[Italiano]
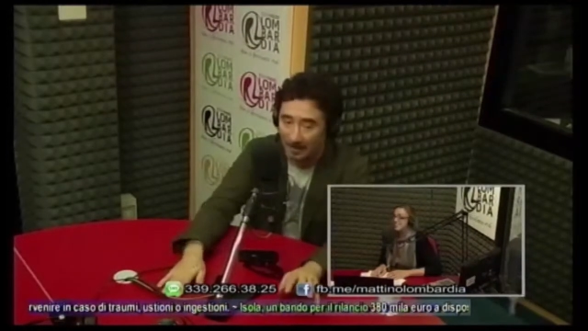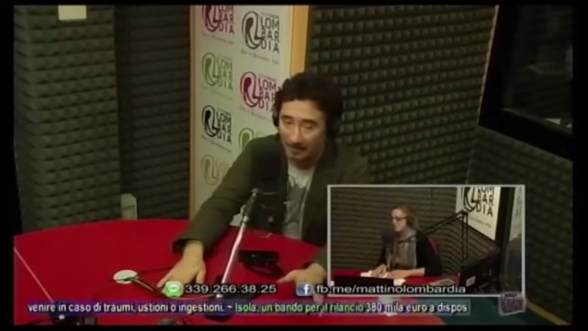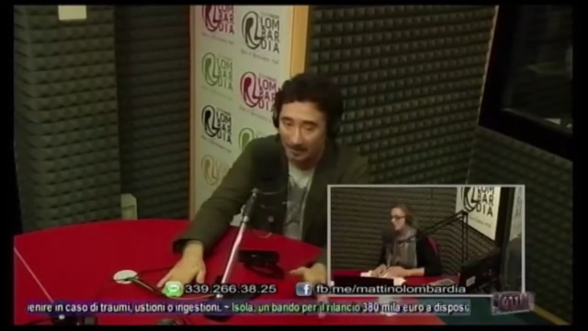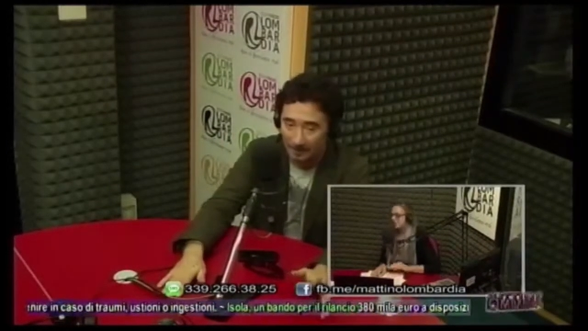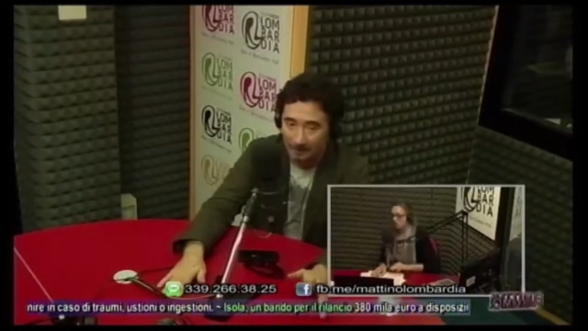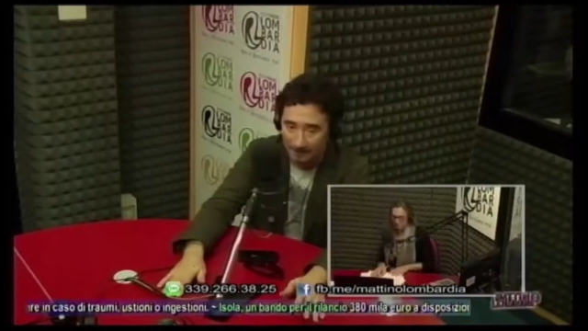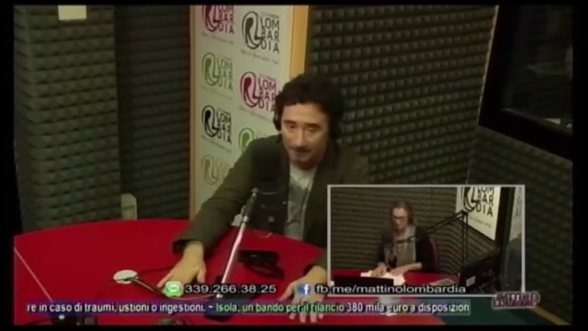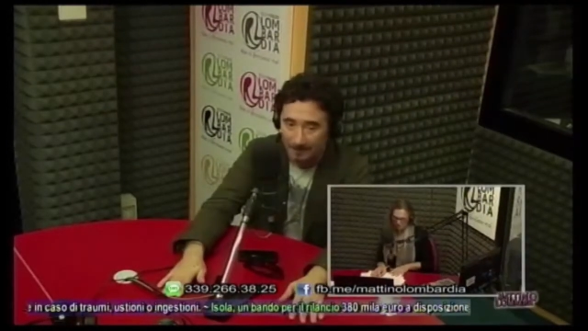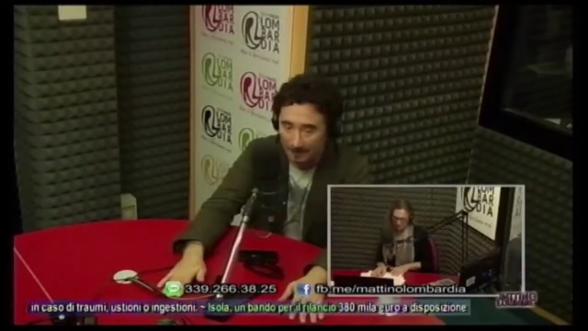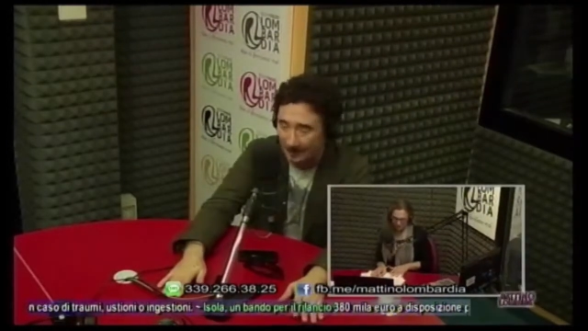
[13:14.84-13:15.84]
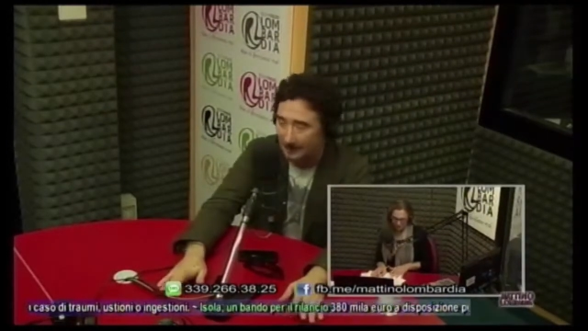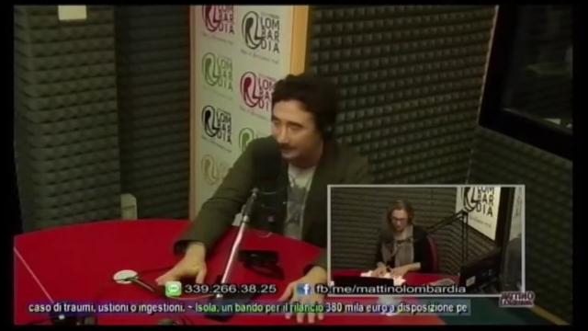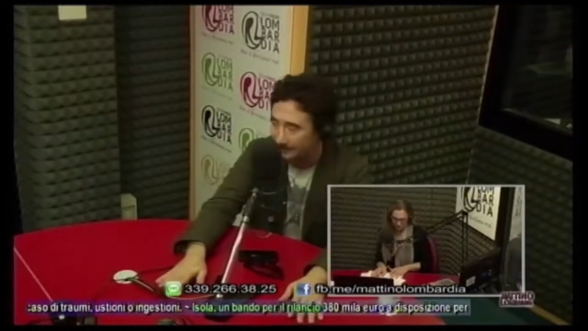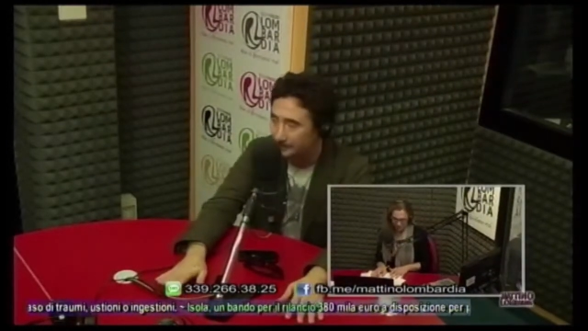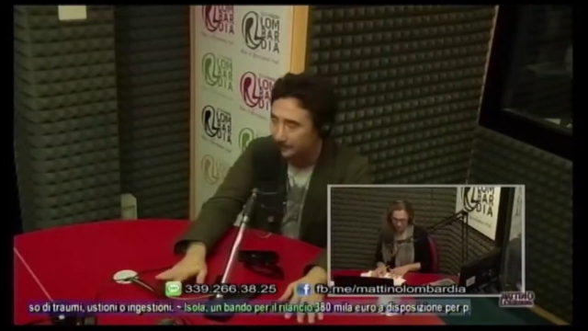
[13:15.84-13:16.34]
amarlo veramente,
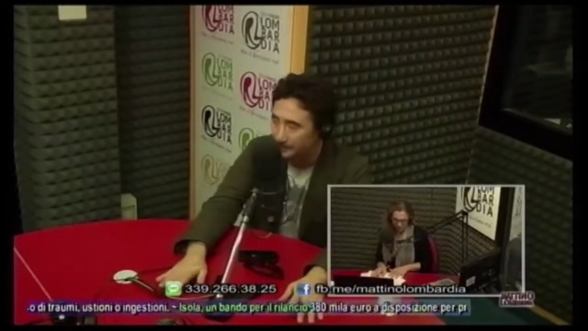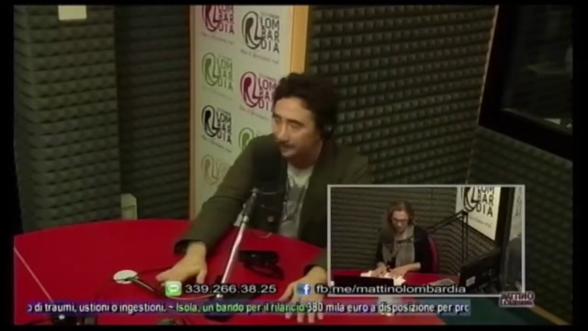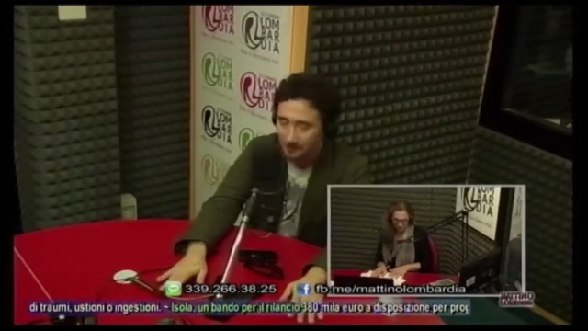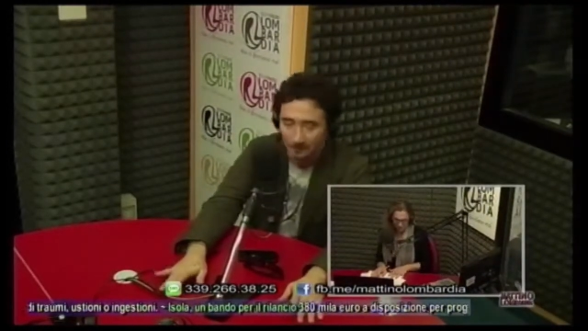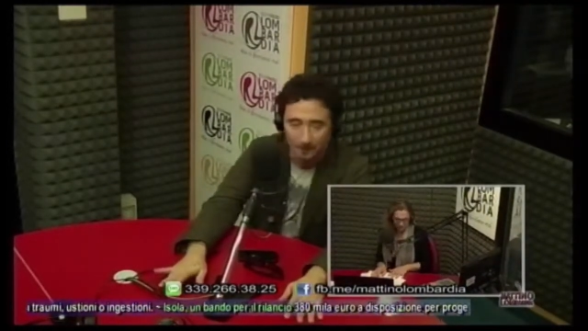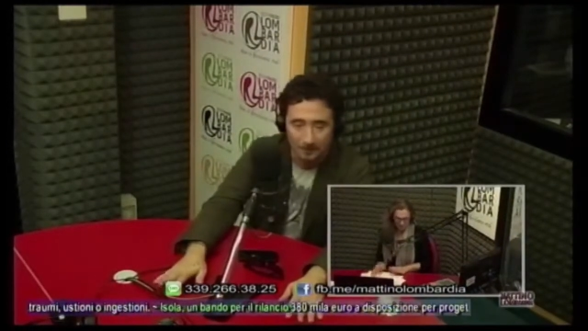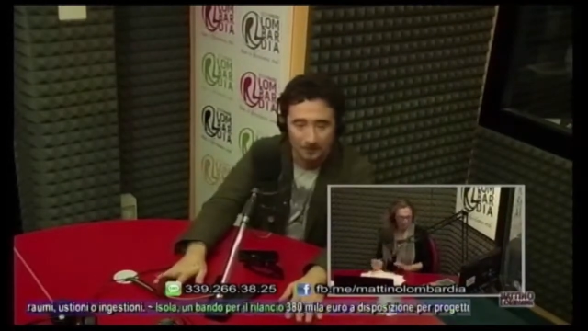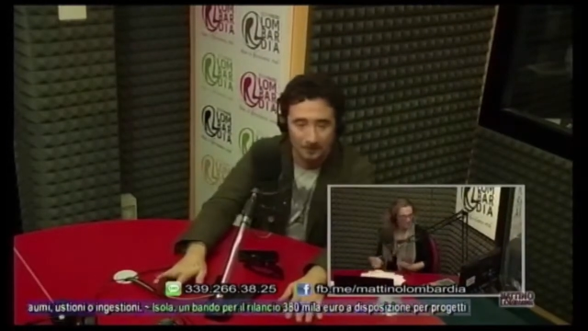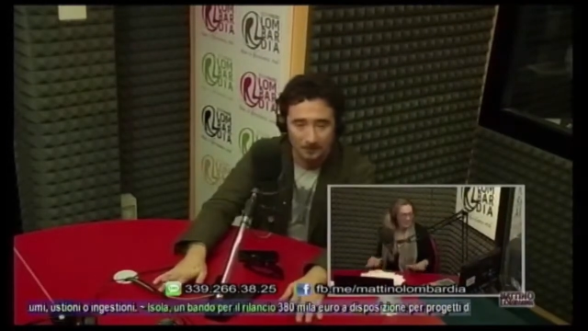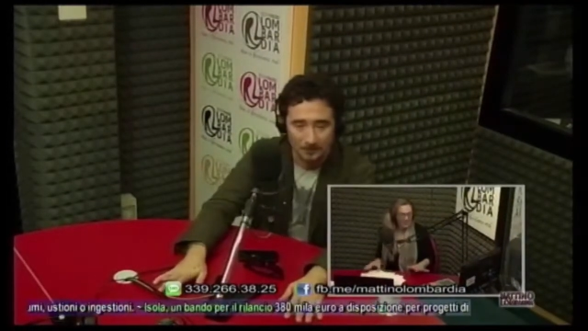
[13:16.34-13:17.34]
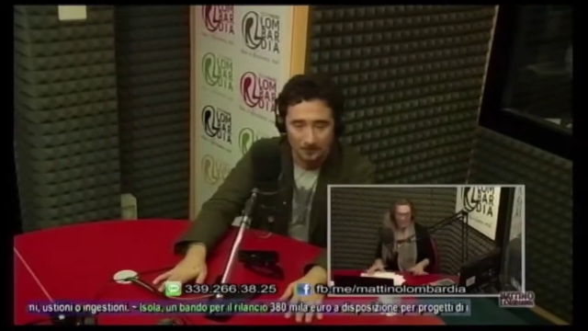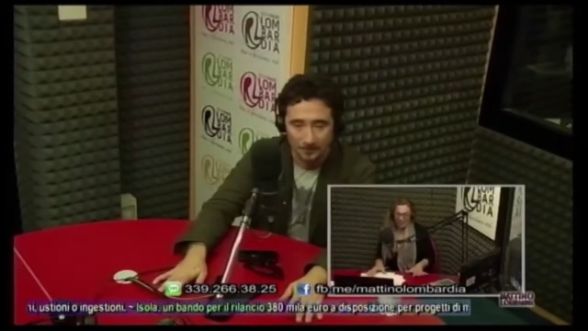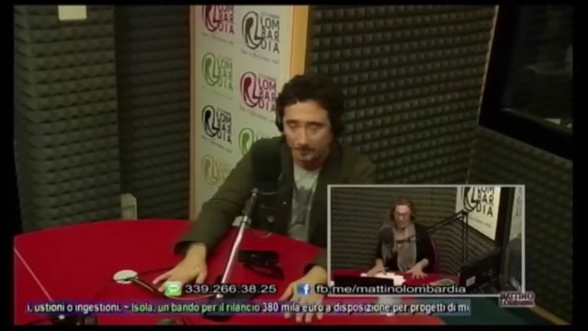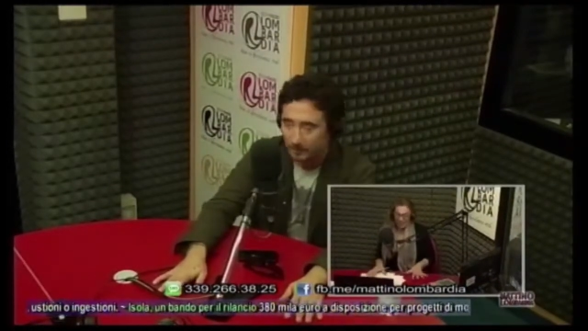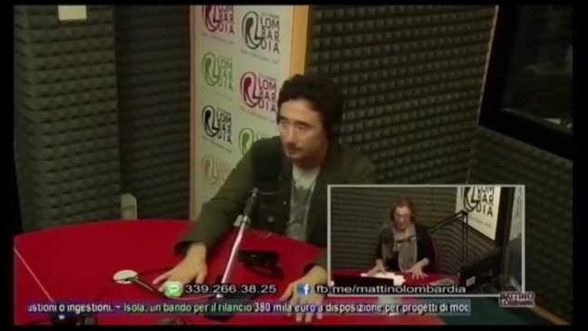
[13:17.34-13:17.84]
infatti, mamma mia.
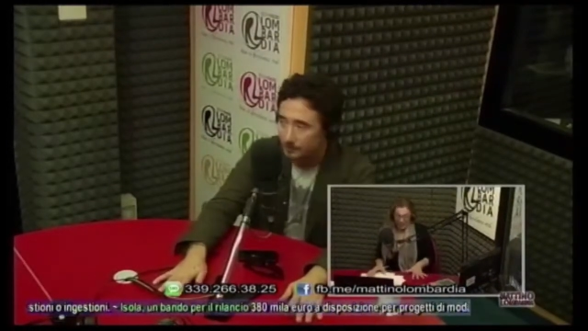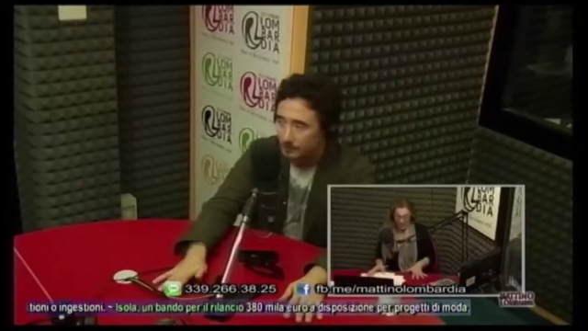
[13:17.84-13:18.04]
E